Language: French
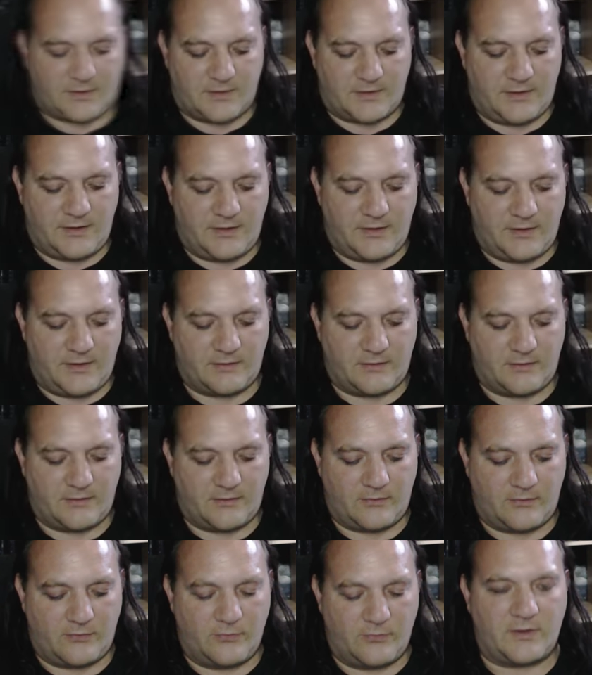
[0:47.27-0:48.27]
Et il y en a
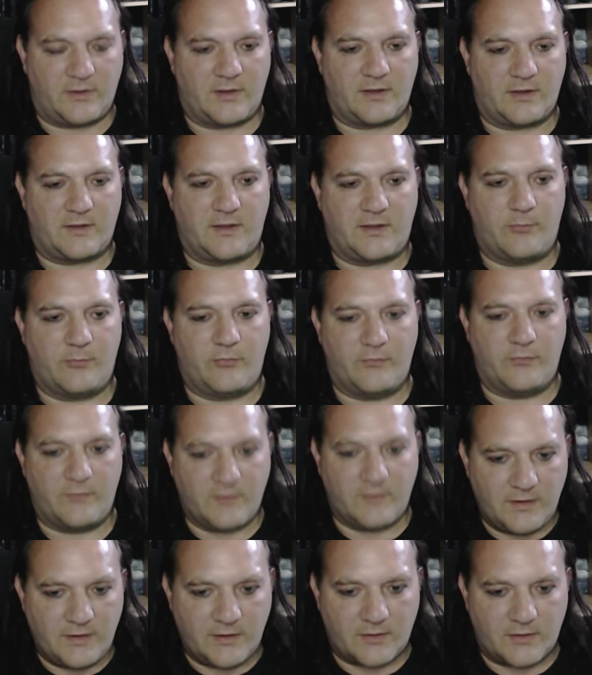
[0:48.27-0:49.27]
aucun qui qui a pu
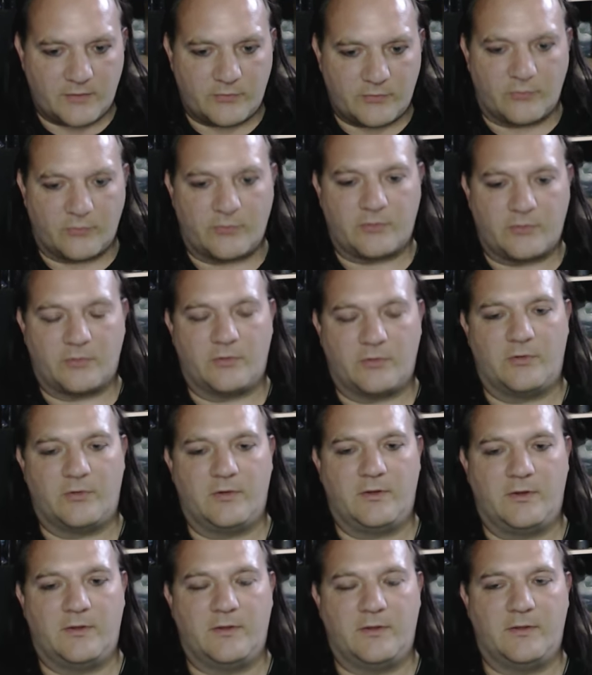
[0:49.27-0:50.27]
venir, donc euh,
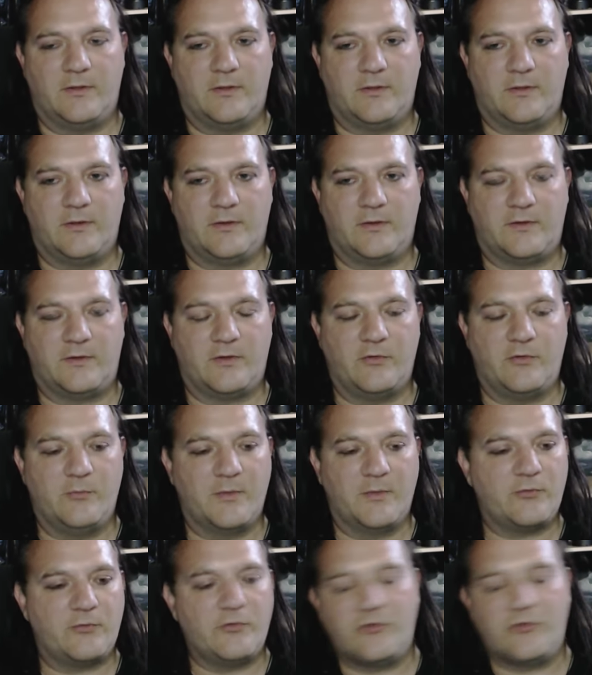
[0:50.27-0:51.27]
les... j'ai dû
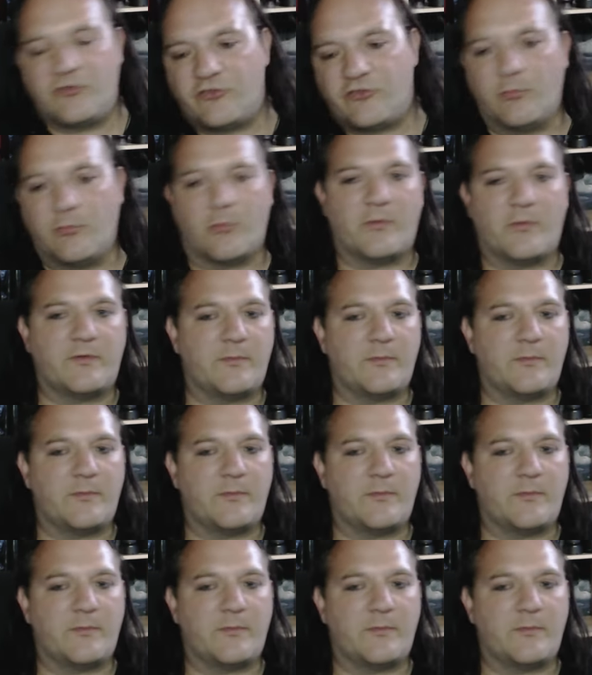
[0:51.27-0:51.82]
m'excuser, j'ai dit bon bah c'est pas